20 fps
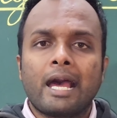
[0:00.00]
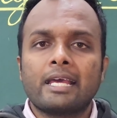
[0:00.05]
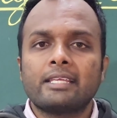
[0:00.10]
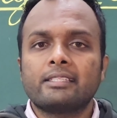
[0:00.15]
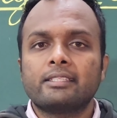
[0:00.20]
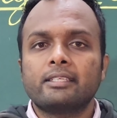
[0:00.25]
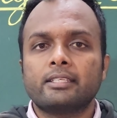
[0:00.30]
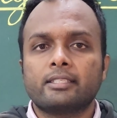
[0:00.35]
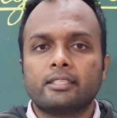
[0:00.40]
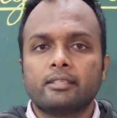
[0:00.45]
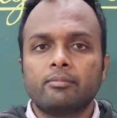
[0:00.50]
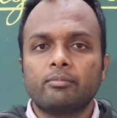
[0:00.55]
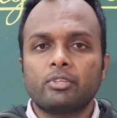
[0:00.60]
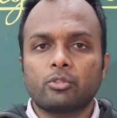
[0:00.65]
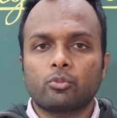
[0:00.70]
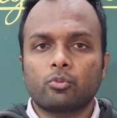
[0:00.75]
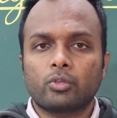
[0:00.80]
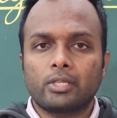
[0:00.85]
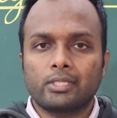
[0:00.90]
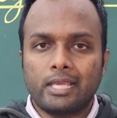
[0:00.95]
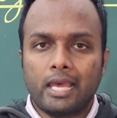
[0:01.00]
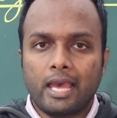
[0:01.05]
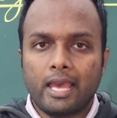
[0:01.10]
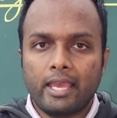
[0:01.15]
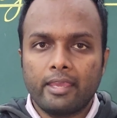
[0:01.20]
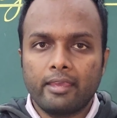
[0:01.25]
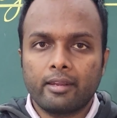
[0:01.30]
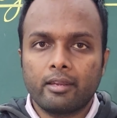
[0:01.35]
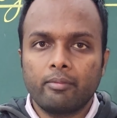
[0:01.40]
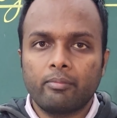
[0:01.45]
आईसीएसई में थोड़ा सा
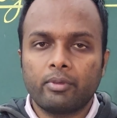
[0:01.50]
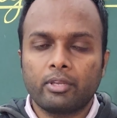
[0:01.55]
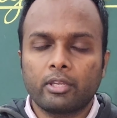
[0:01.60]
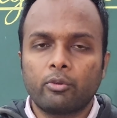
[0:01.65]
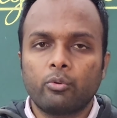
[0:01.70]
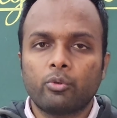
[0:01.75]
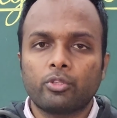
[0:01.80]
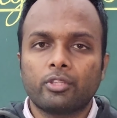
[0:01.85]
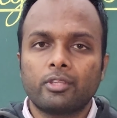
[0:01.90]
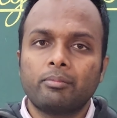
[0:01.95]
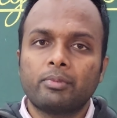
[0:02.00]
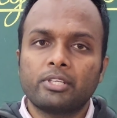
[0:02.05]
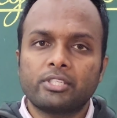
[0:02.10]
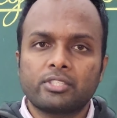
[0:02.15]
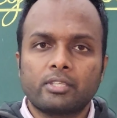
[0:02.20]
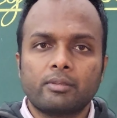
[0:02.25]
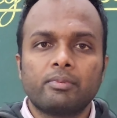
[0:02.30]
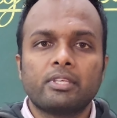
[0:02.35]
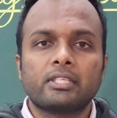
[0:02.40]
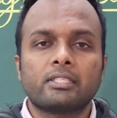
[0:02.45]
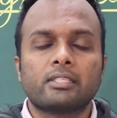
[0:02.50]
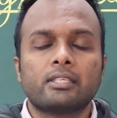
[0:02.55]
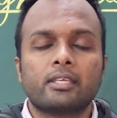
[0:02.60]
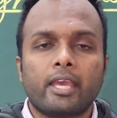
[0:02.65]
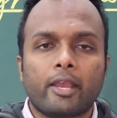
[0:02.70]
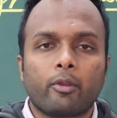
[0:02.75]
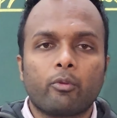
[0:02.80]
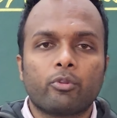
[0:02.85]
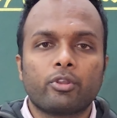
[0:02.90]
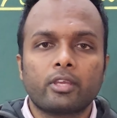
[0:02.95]
हायर लेवल के होते हैं बट सीबीएसई
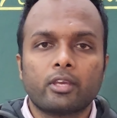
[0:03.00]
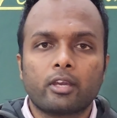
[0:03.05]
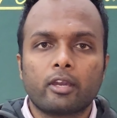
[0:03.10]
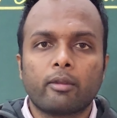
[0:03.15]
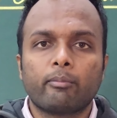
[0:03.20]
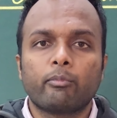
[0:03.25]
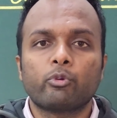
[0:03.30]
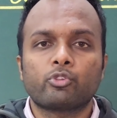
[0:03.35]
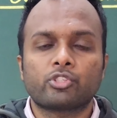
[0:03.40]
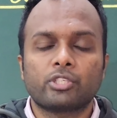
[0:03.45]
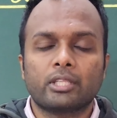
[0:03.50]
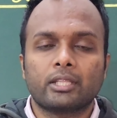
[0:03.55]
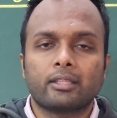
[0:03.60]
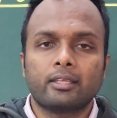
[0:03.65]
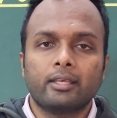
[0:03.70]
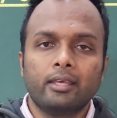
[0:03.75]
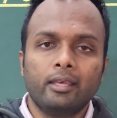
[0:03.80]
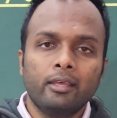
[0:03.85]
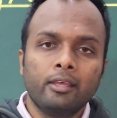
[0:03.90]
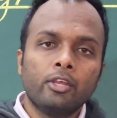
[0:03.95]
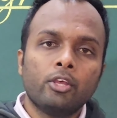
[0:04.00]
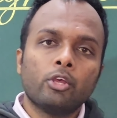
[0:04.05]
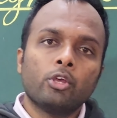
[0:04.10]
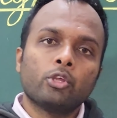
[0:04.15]
के अकॉर्डिंग हम लोग चलते हैं